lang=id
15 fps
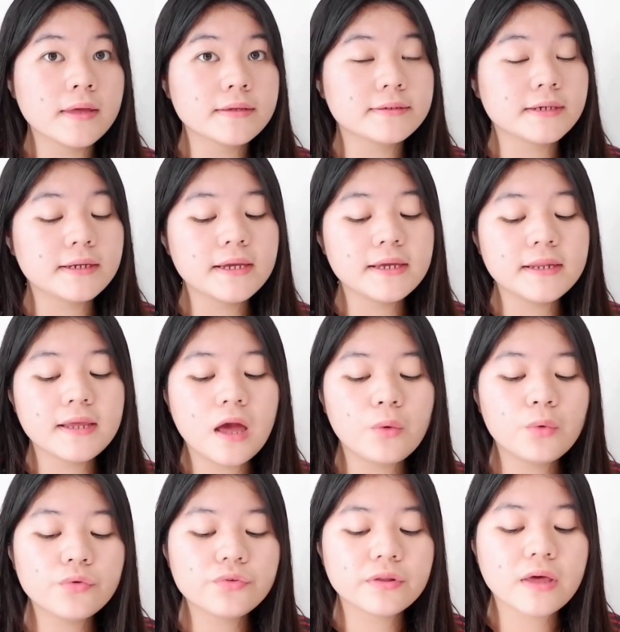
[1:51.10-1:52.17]
jadi ini
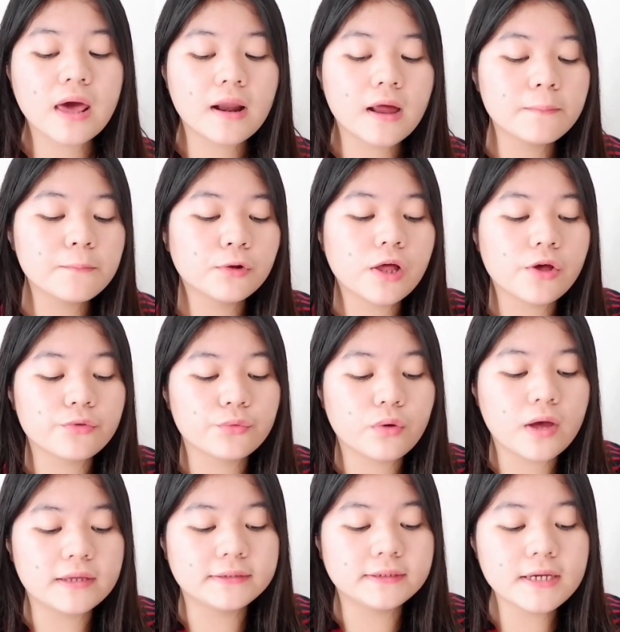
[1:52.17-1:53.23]
aku sekarang mau langsung
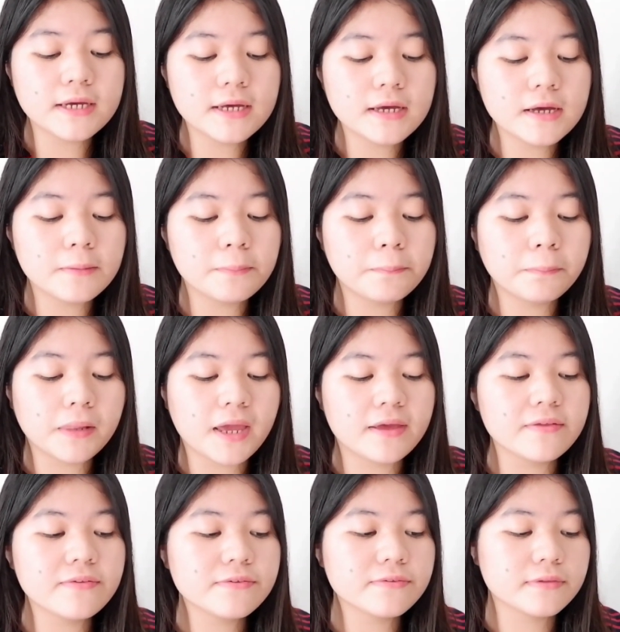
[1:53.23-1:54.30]
aja
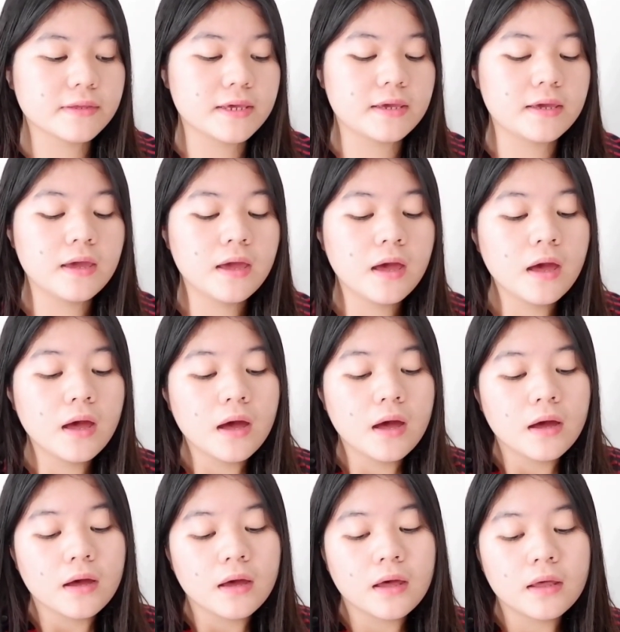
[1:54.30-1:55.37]
apply si
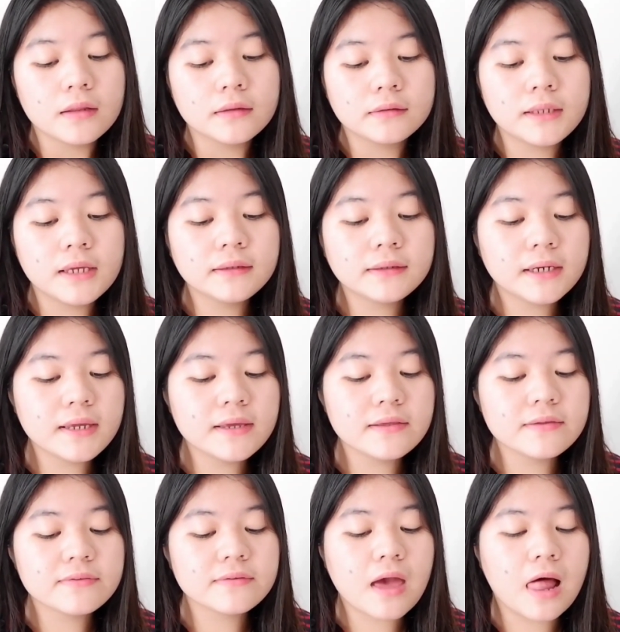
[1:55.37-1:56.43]
tea
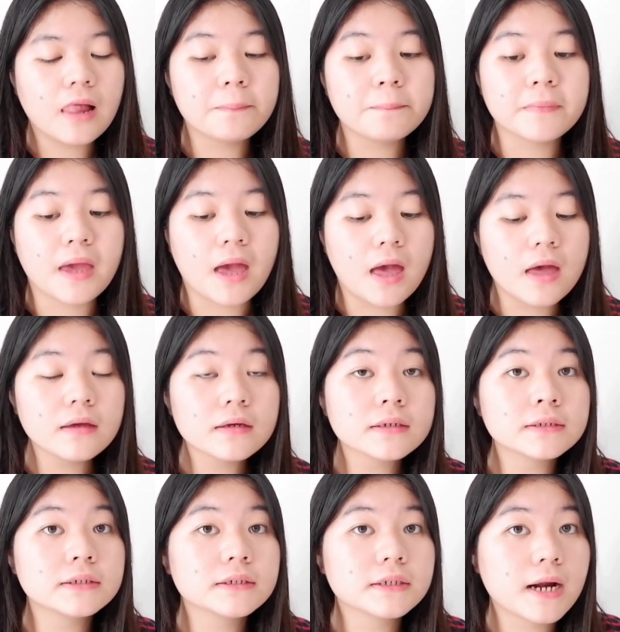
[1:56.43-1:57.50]
tree scalpnya
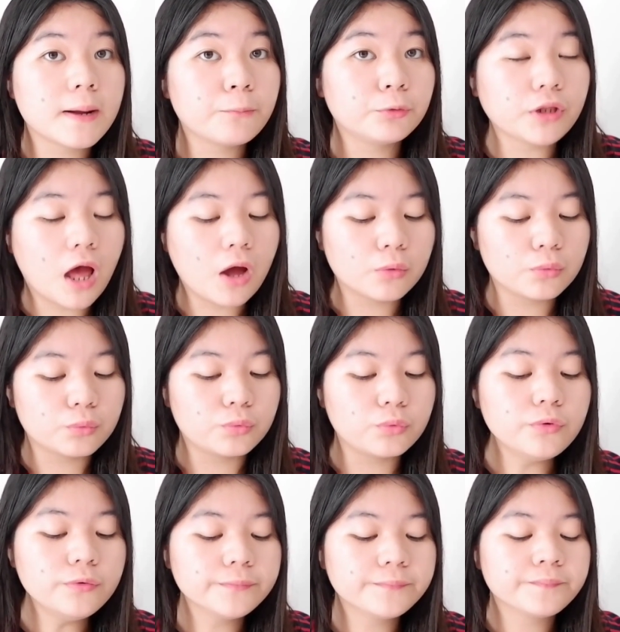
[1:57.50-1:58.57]
ke rambut
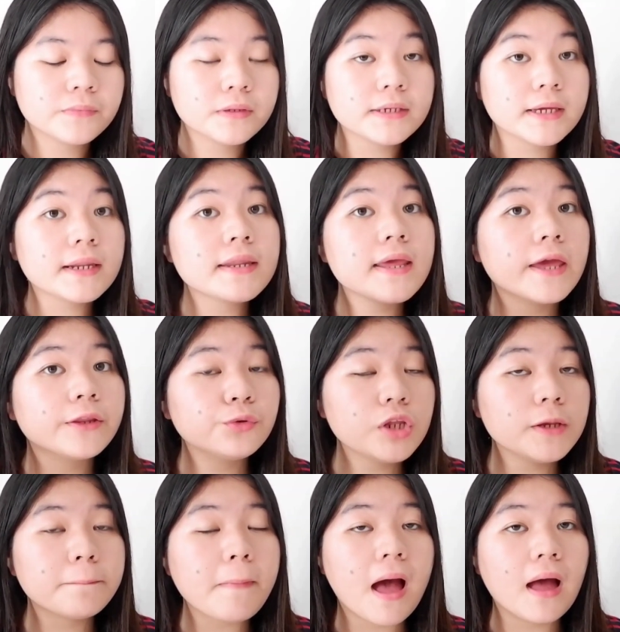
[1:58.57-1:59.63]
aku jadi dia itu
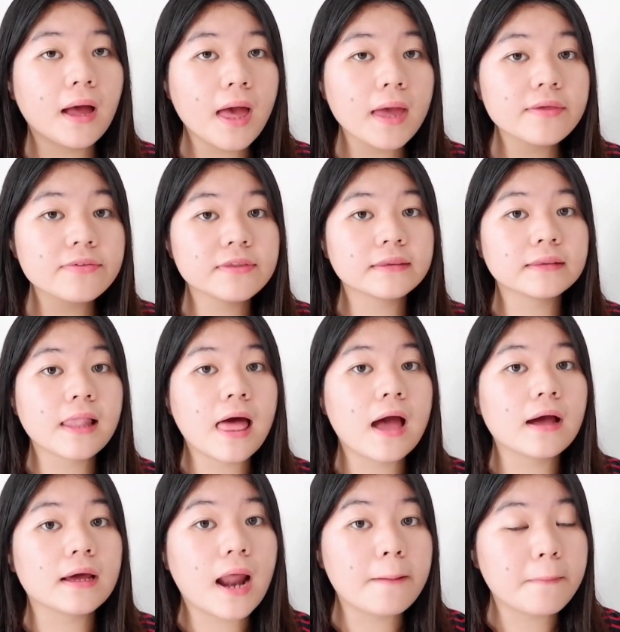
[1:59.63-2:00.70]
dipakai
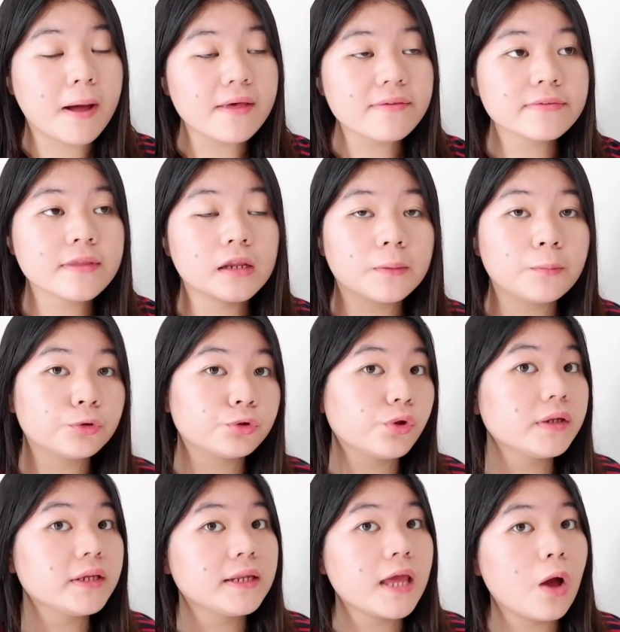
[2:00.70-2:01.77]
setelah keramas dan
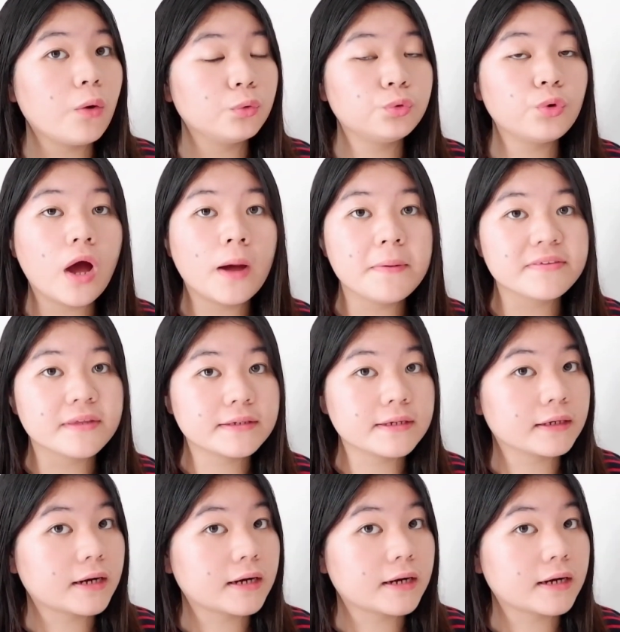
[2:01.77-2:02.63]
kebetulan ini aku tuh abis aja